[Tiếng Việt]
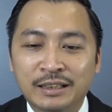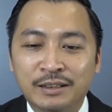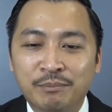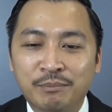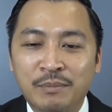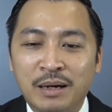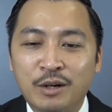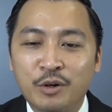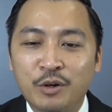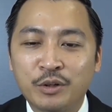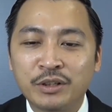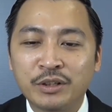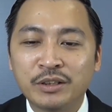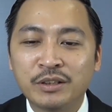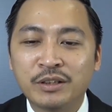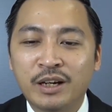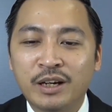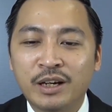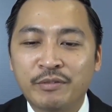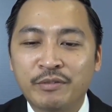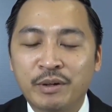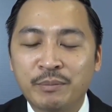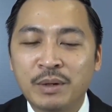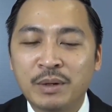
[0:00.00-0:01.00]
mà có những
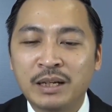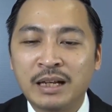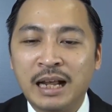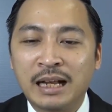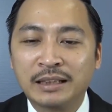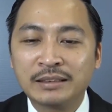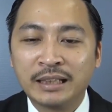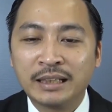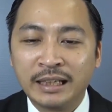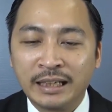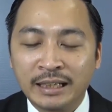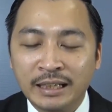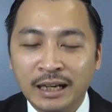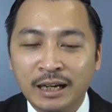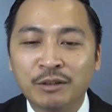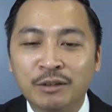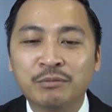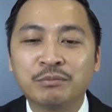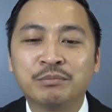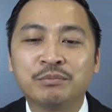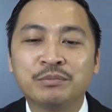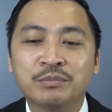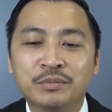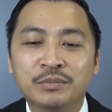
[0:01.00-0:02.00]
người phải mất hàng tỷ
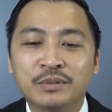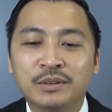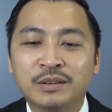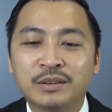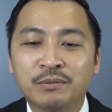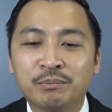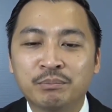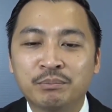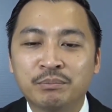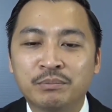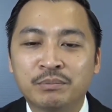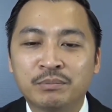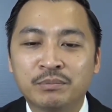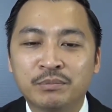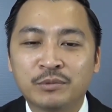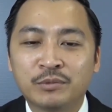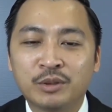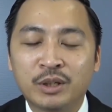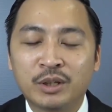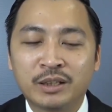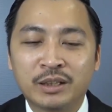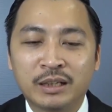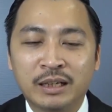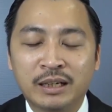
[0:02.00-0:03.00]
đồng
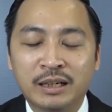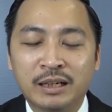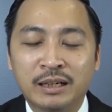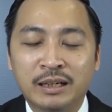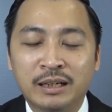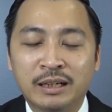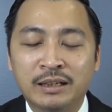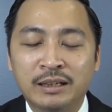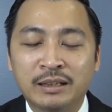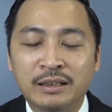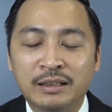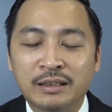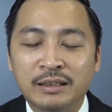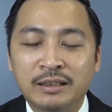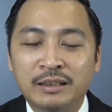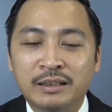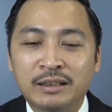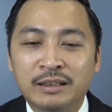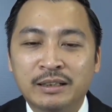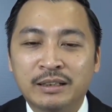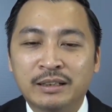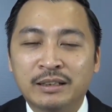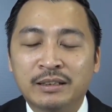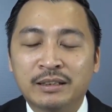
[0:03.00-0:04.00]
gọi là
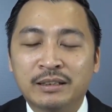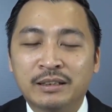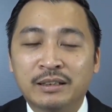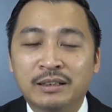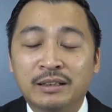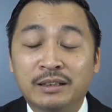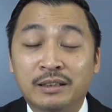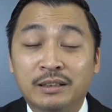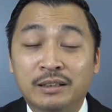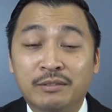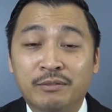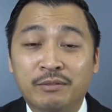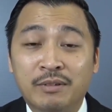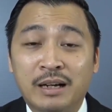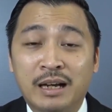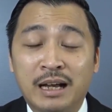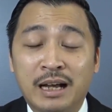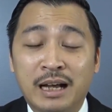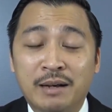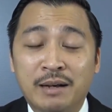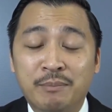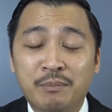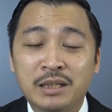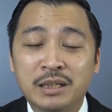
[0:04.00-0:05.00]

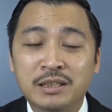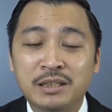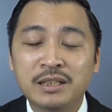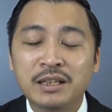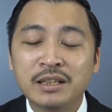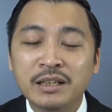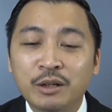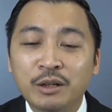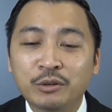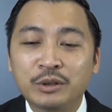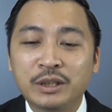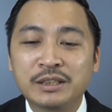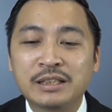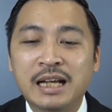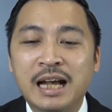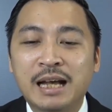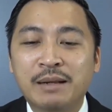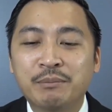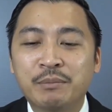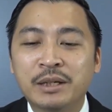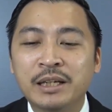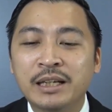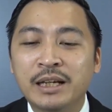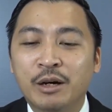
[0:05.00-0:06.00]
và mất rất nhiều thời gian
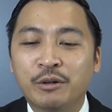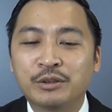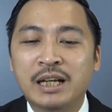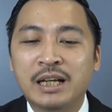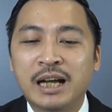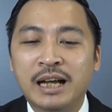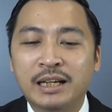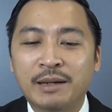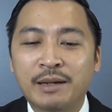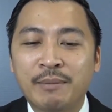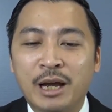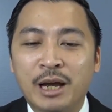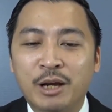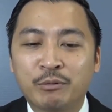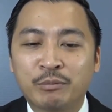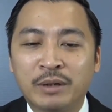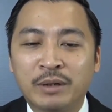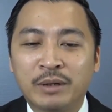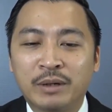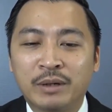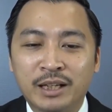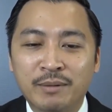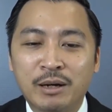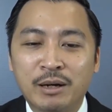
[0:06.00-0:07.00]
mới hiểu ra cái bài học này
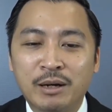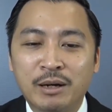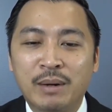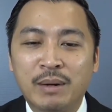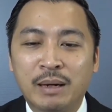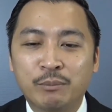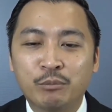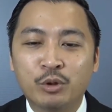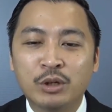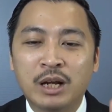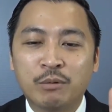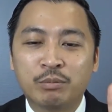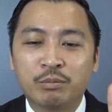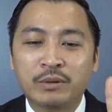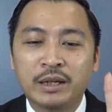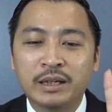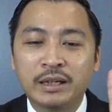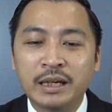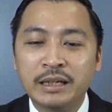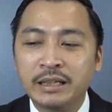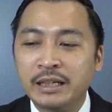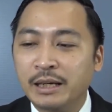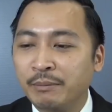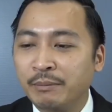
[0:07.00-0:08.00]
ở đây bao nhiêu bạn muốn học cái
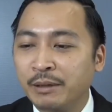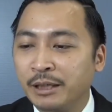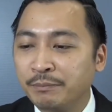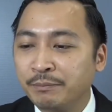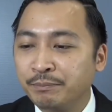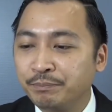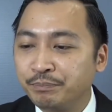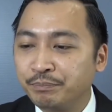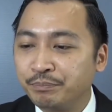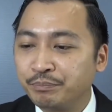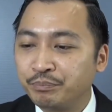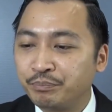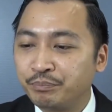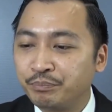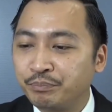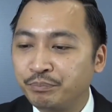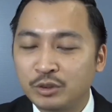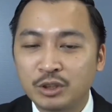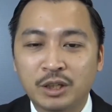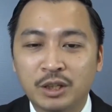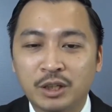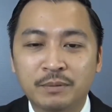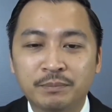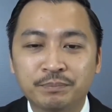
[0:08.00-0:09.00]
kinh nghiệm này
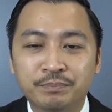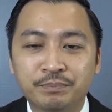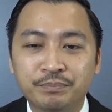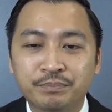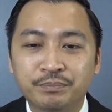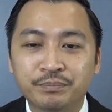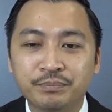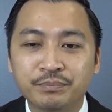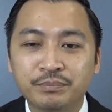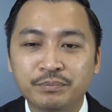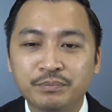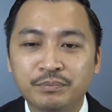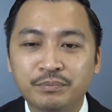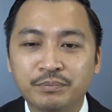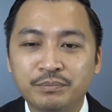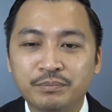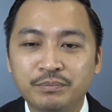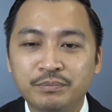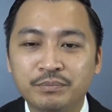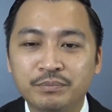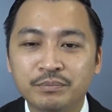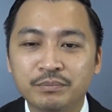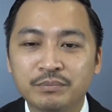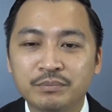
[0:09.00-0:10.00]
rồi
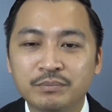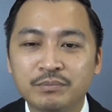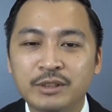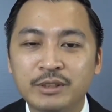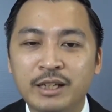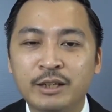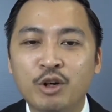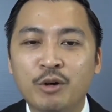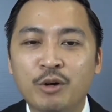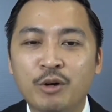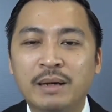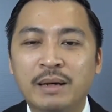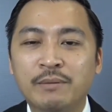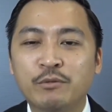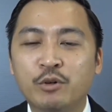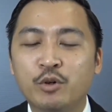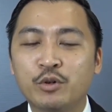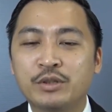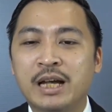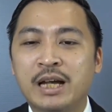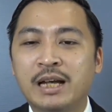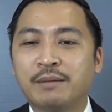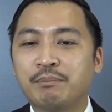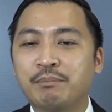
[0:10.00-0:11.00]
hãy comment vào ô
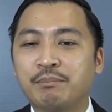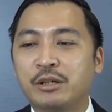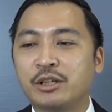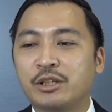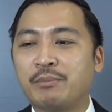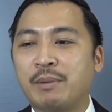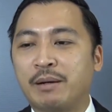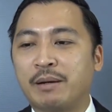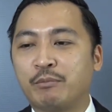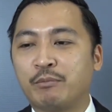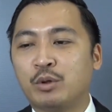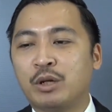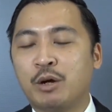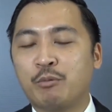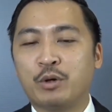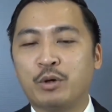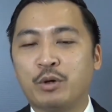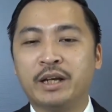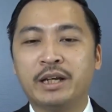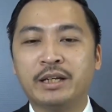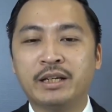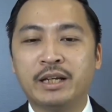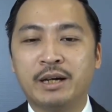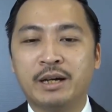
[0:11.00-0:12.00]
chat bao nhiêu bạn muốn học cái
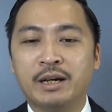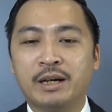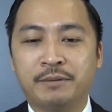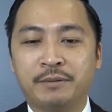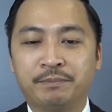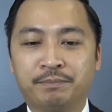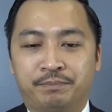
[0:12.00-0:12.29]
kinh nghiệm này